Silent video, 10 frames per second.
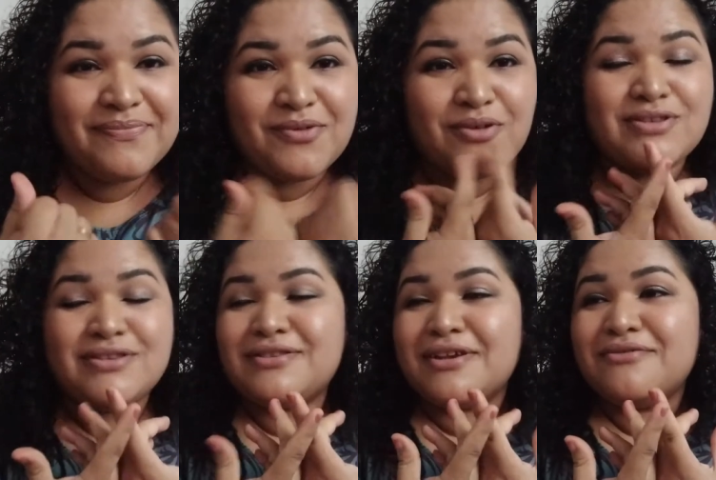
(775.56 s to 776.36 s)

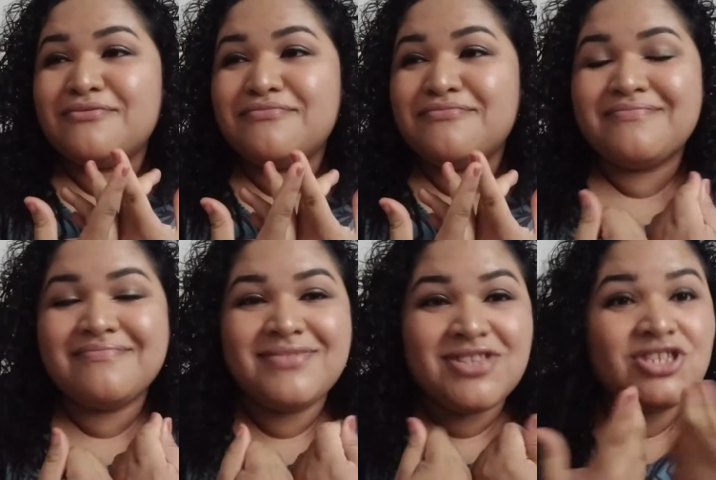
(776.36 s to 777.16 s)
condição
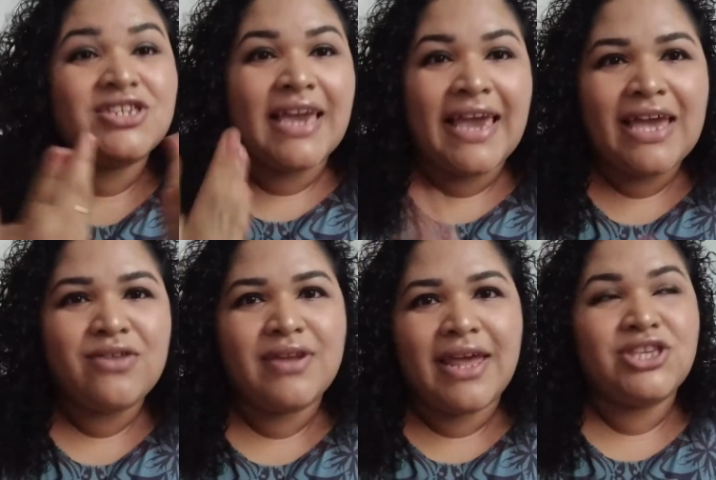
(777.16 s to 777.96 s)
de
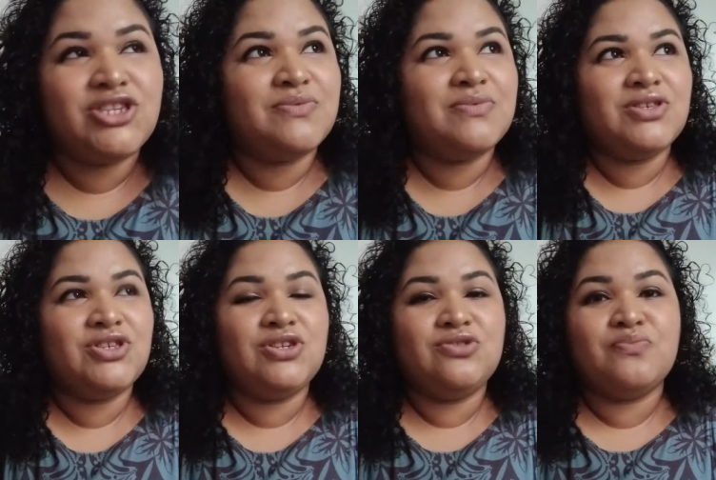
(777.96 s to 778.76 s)
dinheiro, né? De,
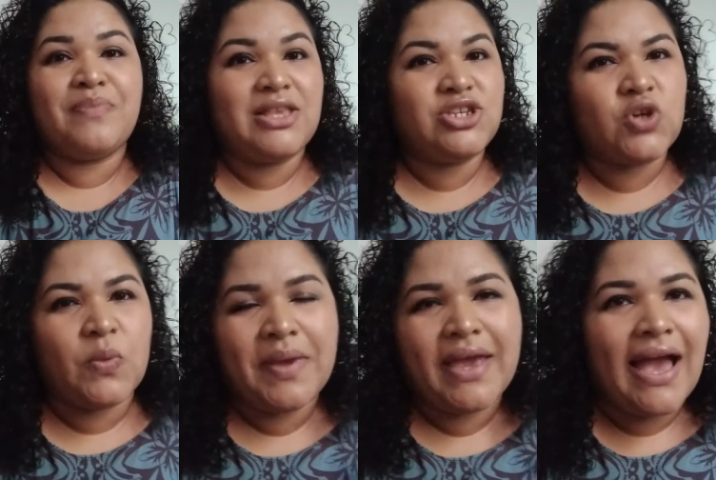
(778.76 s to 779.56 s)
de ir num pet
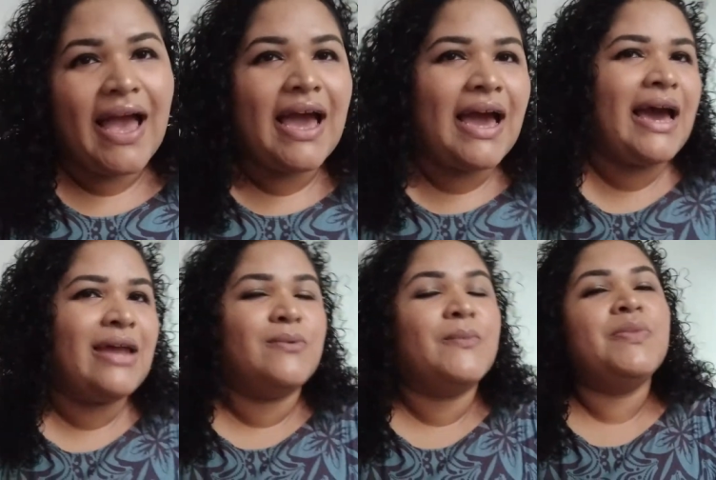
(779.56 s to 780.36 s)
shop
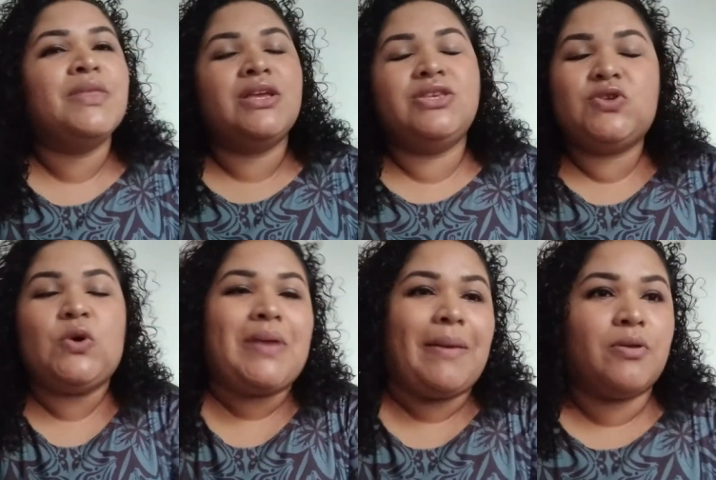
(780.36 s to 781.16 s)
caro, de
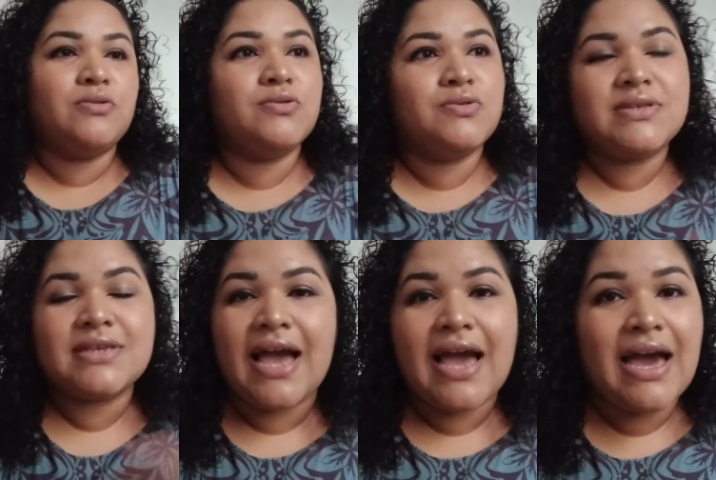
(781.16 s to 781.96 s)
comprar produtos
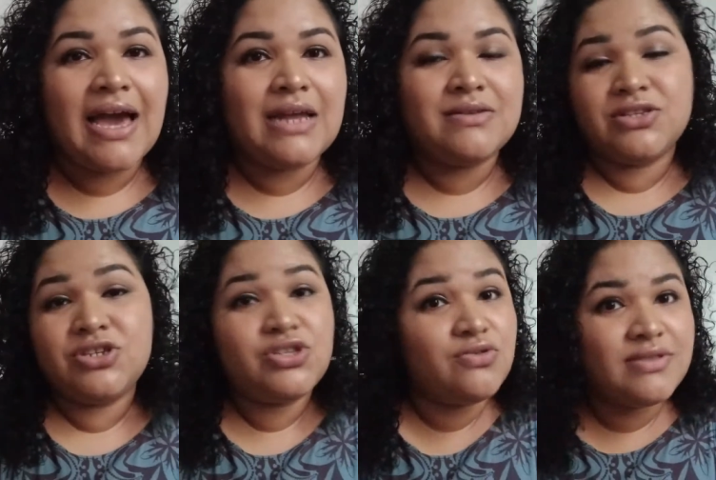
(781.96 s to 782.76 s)
caros. A
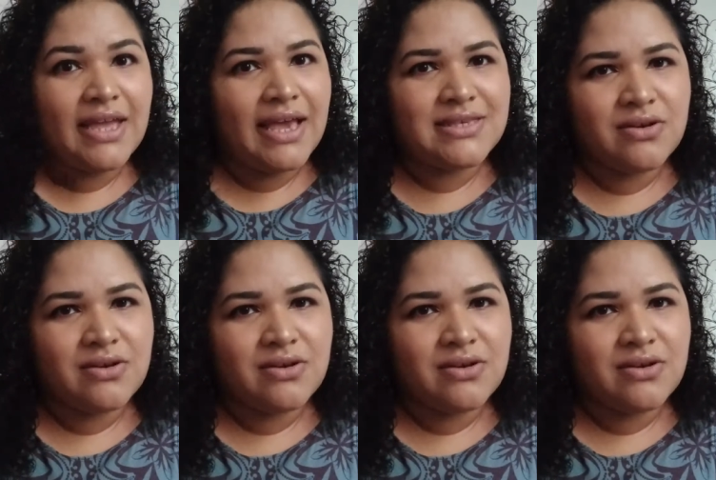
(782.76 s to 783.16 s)
gente não tem essa